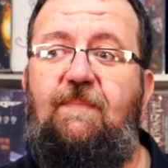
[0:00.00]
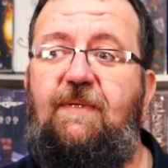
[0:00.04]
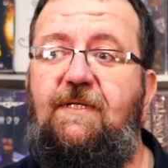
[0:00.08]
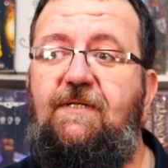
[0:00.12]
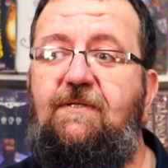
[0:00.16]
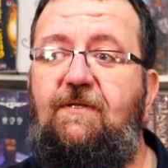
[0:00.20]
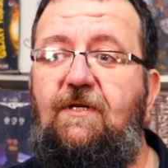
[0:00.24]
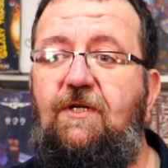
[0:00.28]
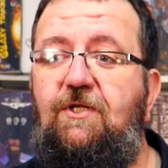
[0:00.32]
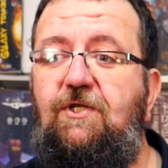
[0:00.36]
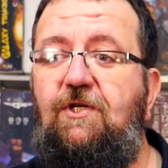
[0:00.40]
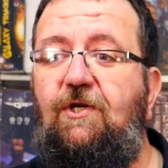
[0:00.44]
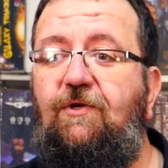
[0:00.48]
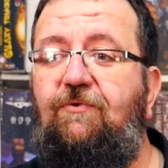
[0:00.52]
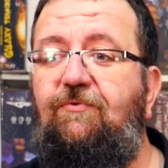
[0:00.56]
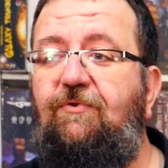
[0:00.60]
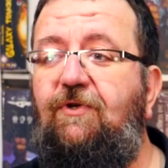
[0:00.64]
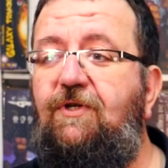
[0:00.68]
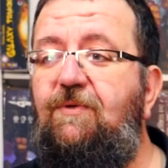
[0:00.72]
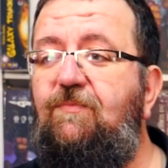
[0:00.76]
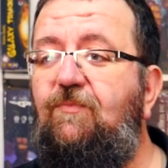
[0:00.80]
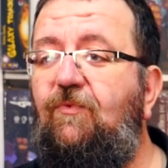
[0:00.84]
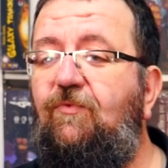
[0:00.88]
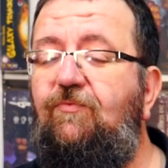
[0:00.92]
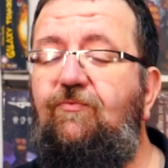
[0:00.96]
parce qu'à chaque fois
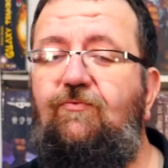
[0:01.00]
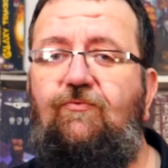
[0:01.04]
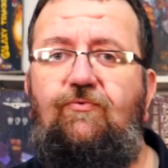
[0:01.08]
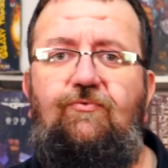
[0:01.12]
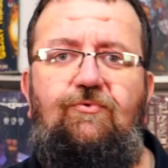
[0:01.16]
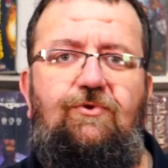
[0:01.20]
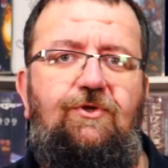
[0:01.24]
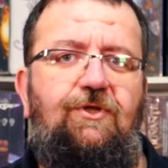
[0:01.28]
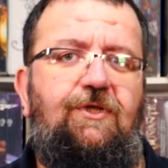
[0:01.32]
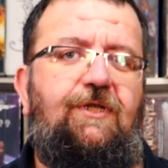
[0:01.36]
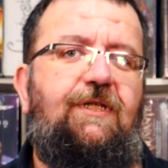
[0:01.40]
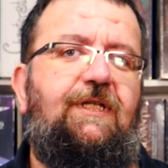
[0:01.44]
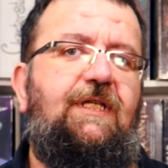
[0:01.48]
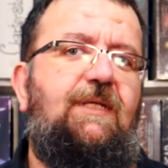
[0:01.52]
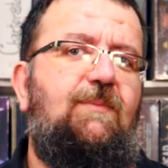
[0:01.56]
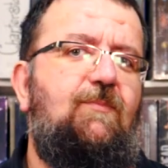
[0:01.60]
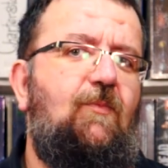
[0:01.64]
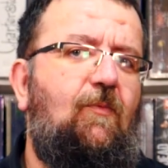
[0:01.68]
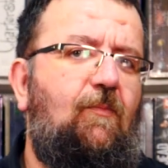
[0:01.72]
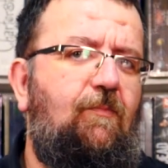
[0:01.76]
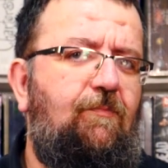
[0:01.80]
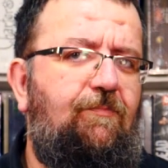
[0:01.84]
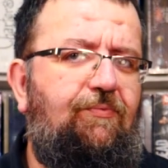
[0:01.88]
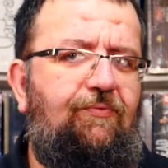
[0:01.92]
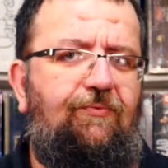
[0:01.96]
ils m'ont touché, ils
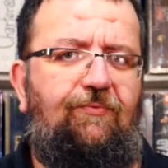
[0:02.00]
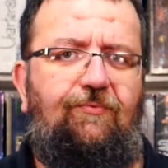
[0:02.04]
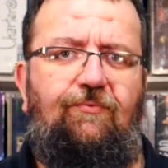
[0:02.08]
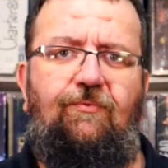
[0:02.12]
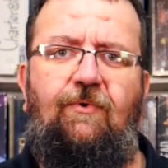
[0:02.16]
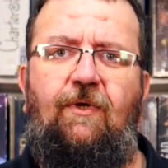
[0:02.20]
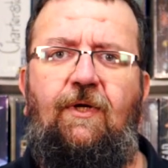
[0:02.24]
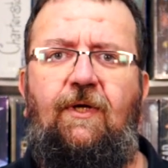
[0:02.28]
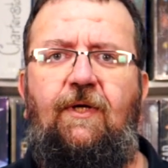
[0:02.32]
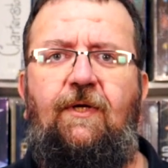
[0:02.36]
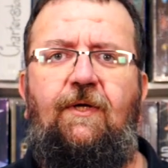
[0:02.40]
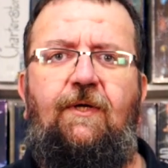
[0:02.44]
m'ont plu,